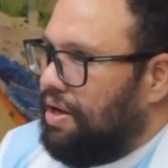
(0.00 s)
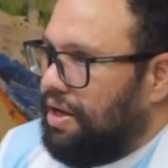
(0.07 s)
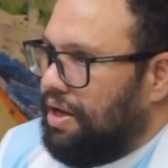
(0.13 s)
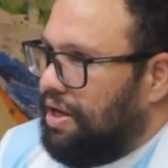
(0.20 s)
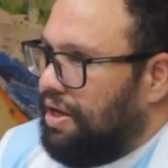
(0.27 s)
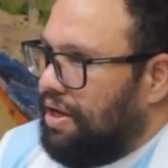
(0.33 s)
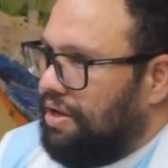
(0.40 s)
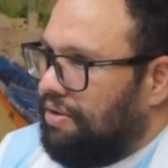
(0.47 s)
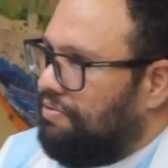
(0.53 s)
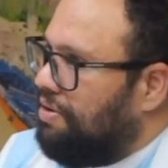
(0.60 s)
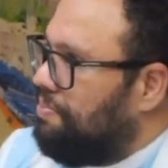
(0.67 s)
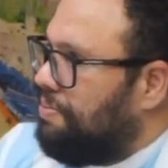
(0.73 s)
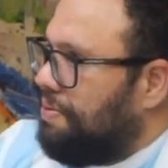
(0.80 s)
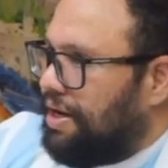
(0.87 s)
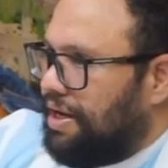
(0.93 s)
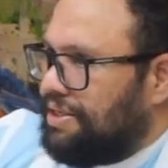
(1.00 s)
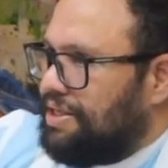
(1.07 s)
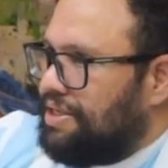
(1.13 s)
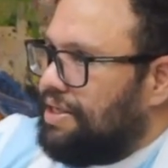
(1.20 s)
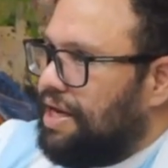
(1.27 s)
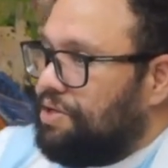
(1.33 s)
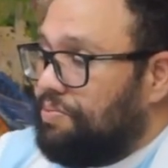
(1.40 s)
É, vai para uma casa
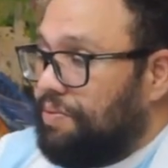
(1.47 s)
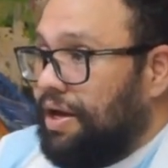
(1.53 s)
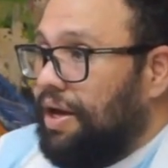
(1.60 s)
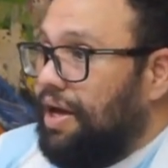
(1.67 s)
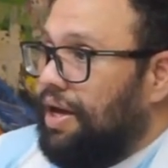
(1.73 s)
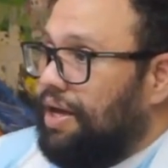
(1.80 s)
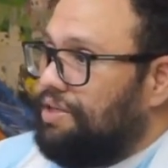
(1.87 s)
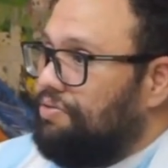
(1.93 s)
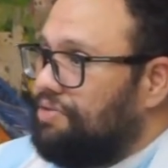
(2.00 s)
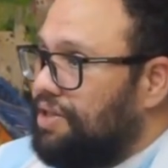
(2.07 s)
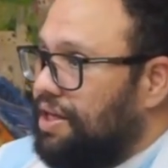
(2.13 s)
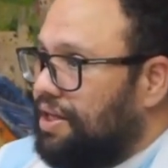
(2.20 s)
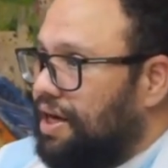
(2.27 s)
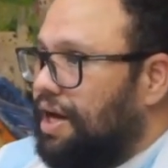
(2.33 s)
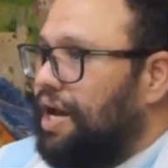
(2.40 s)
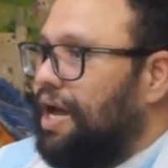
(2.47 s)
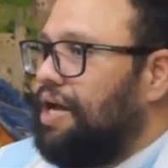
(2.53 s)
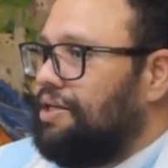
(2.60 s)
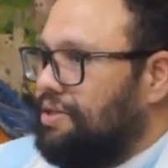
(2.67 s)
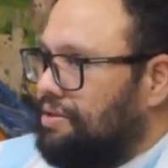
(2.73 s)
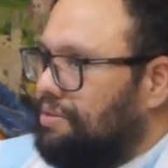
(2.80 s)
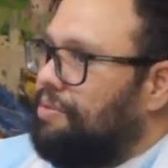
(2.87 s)
asiática. Porque se você entrar na
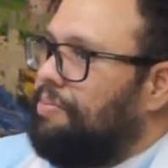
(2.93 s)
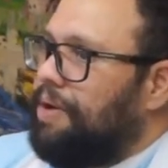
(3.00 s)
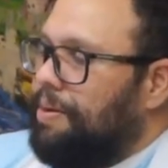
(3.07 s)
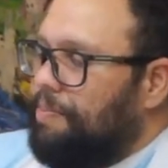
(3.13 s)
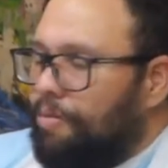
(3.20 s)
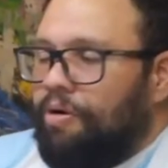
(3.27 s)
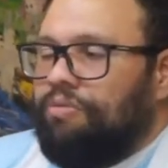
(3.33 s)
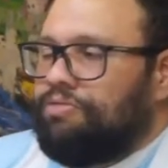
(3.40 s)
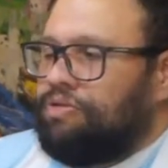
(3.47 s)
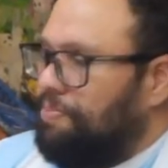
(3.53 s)
Ásia, também é bom.